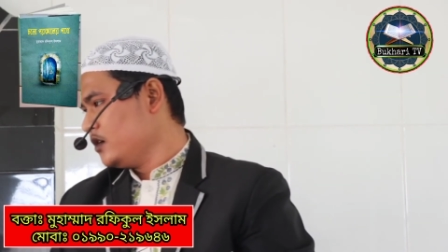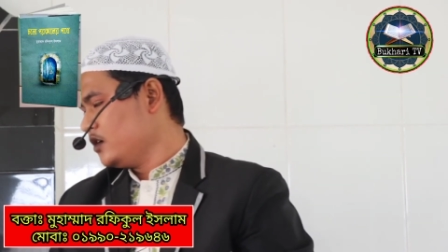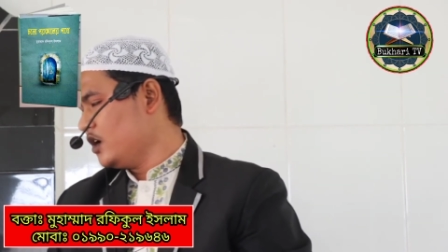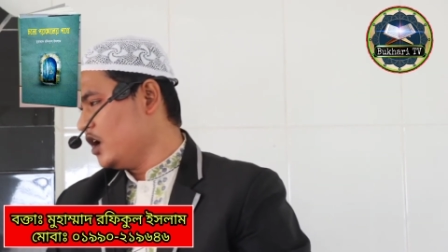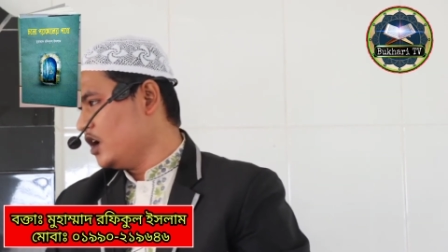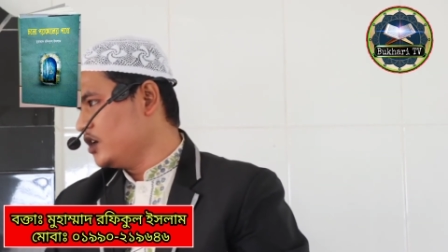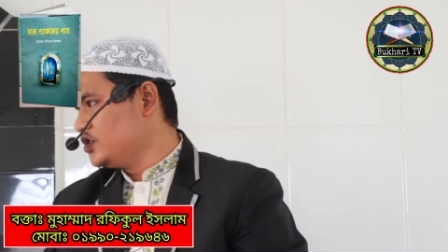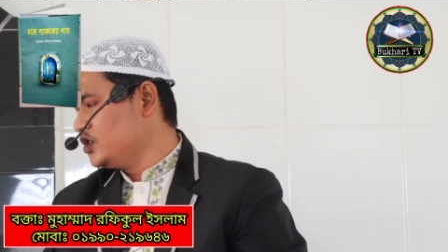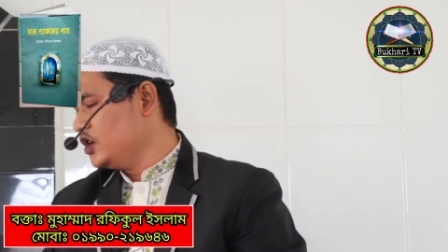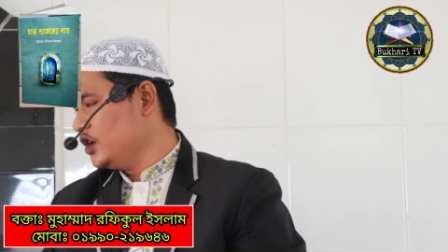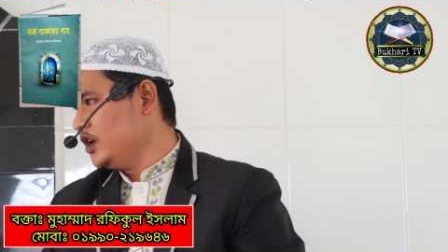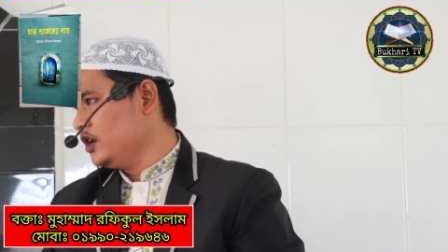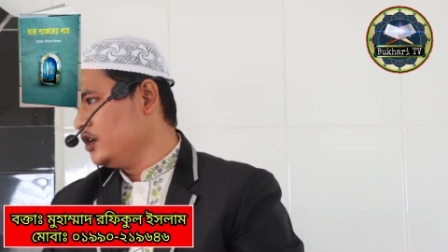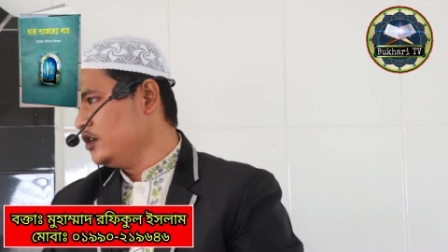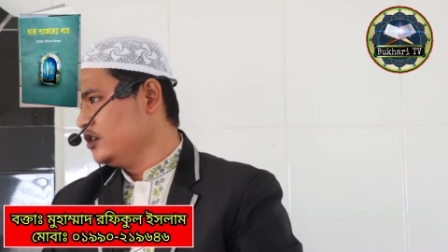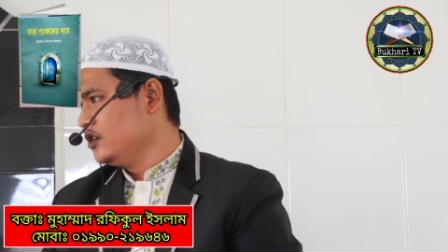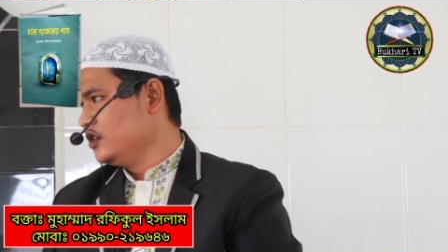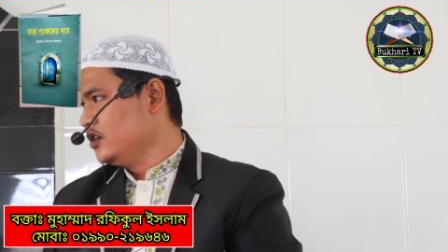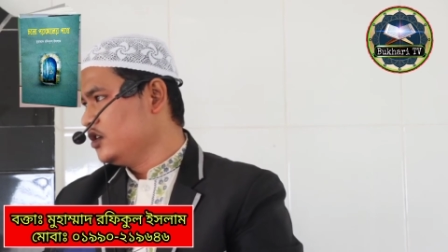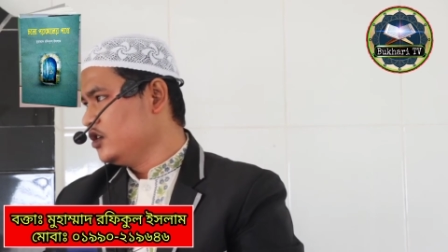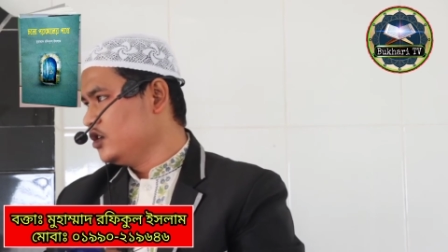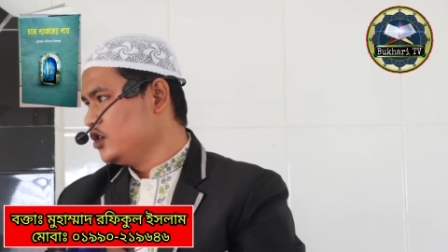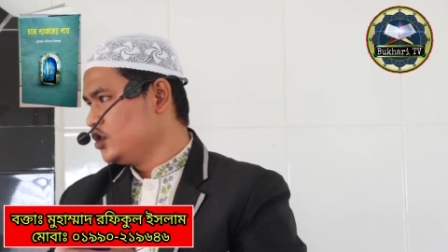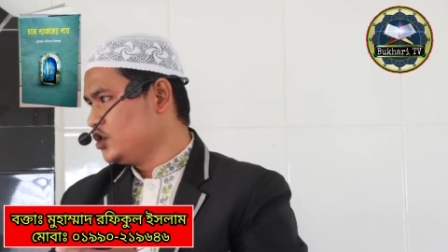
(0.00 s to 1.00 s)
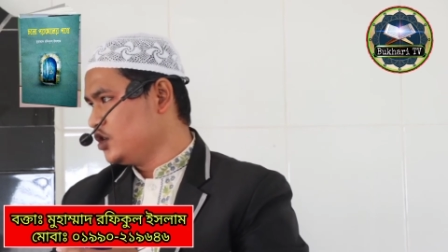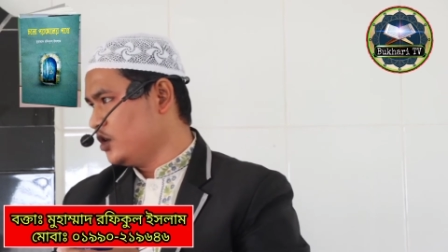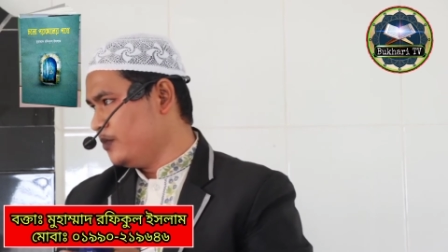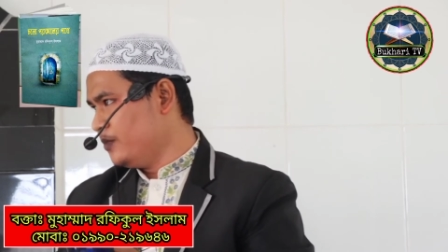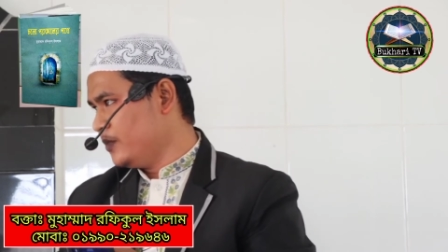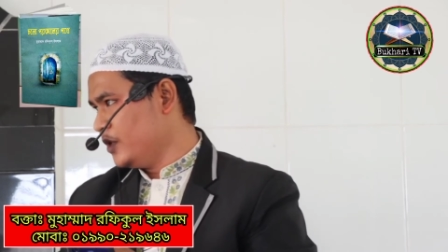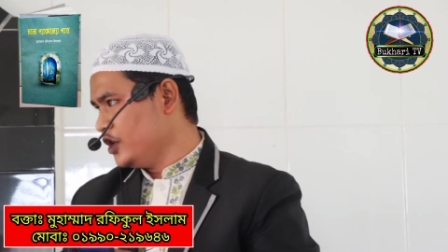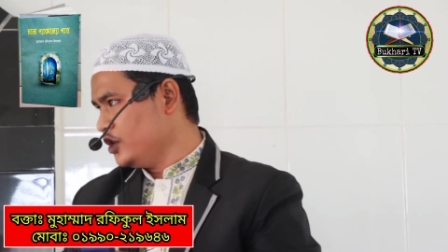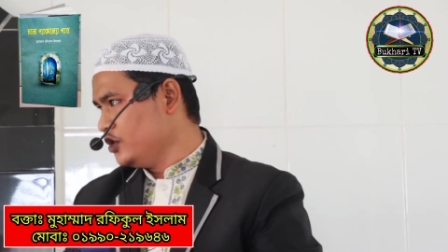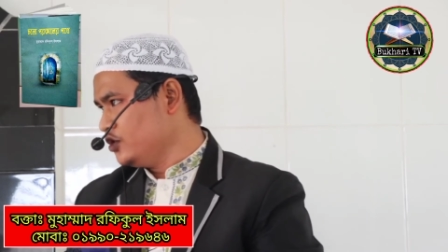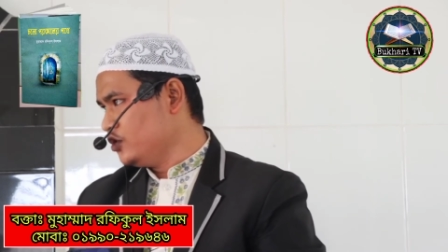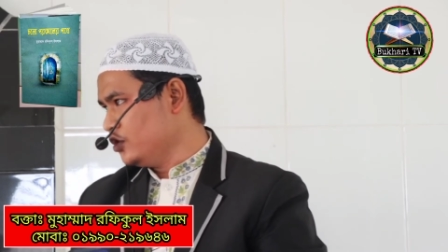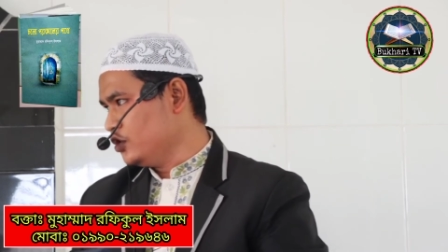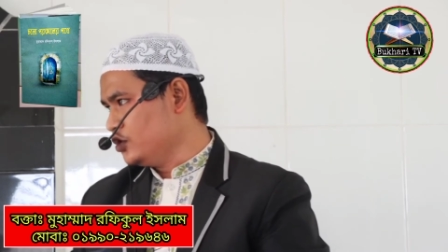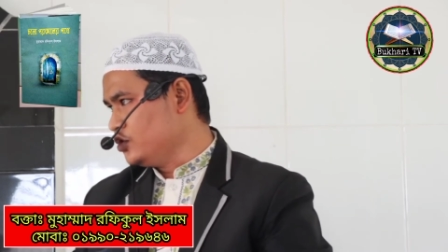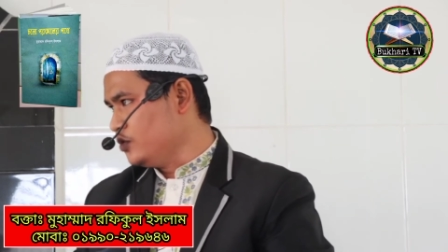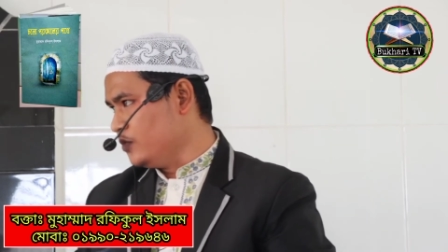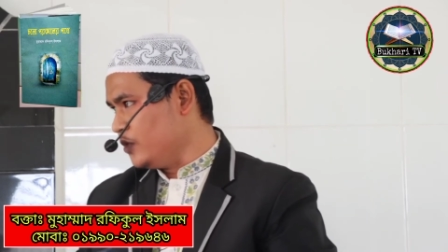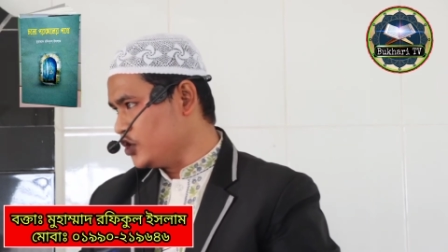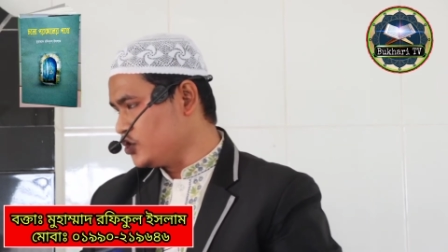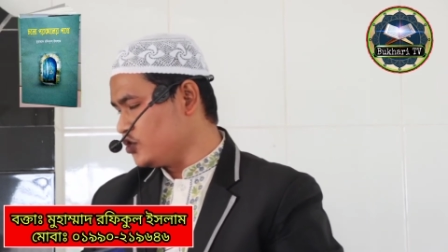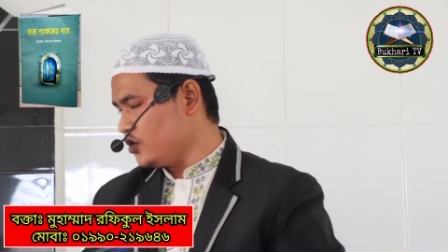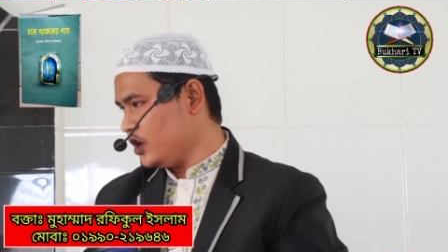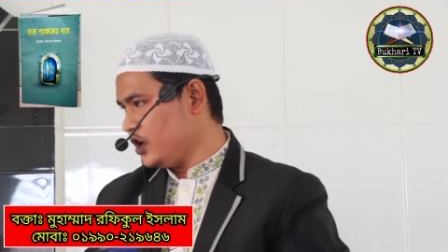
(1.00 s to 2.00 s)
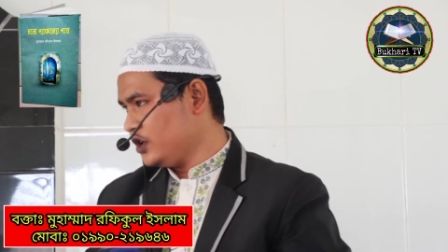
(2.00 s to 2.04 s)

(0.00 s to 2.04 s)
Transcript: কাজেই সম্মানিত জুমা